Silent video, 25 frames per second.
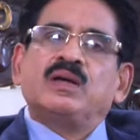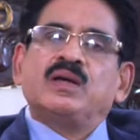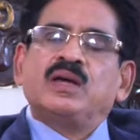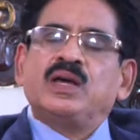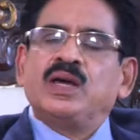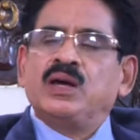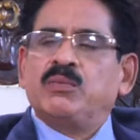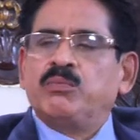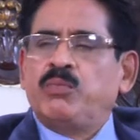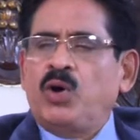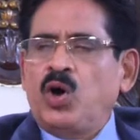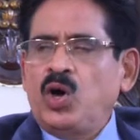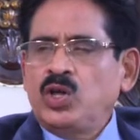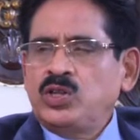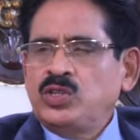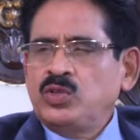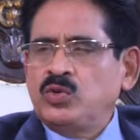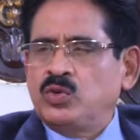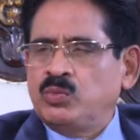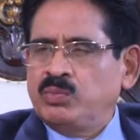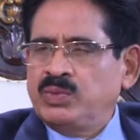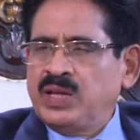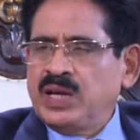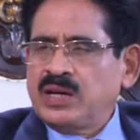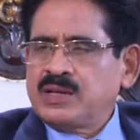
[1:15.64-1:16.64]
एक बहुत ही
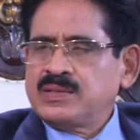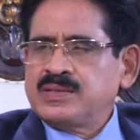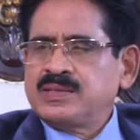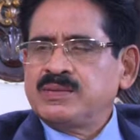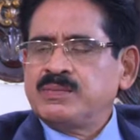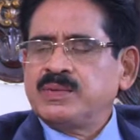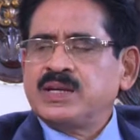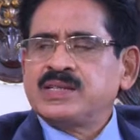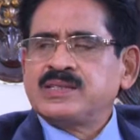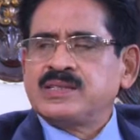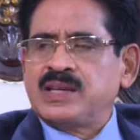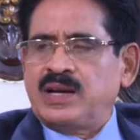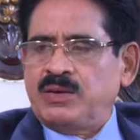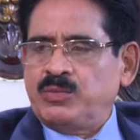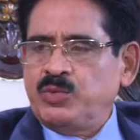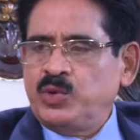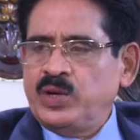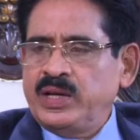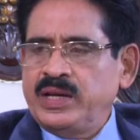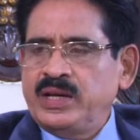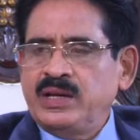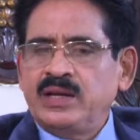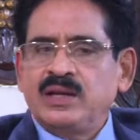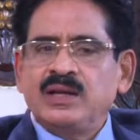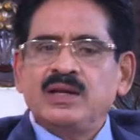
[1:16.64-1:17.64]
उम्दा किस्म का साबुन
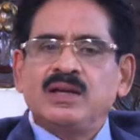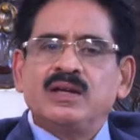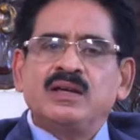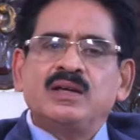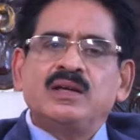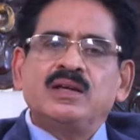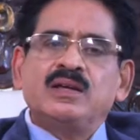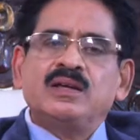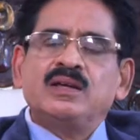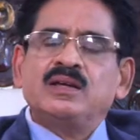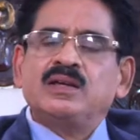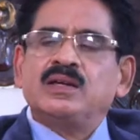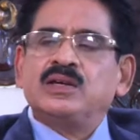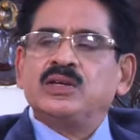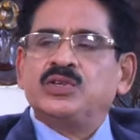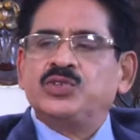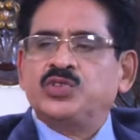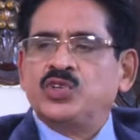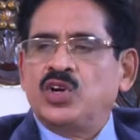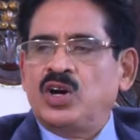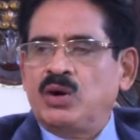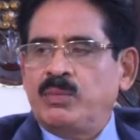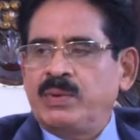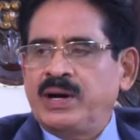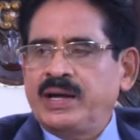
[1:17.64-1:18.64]
है
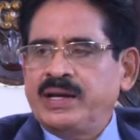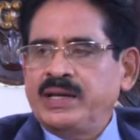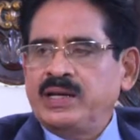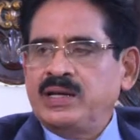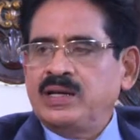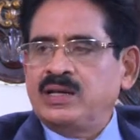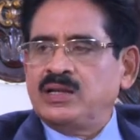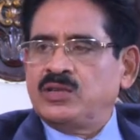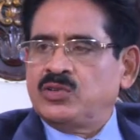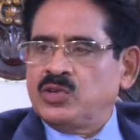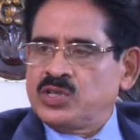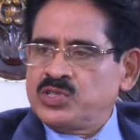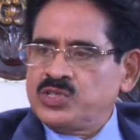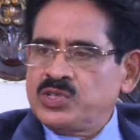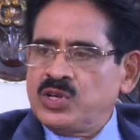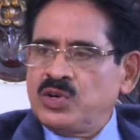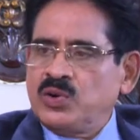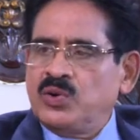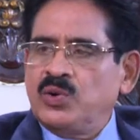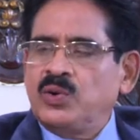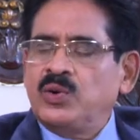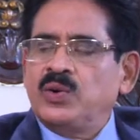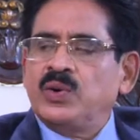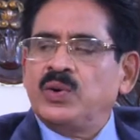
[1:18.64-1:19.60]
जो हमारी त्वचा को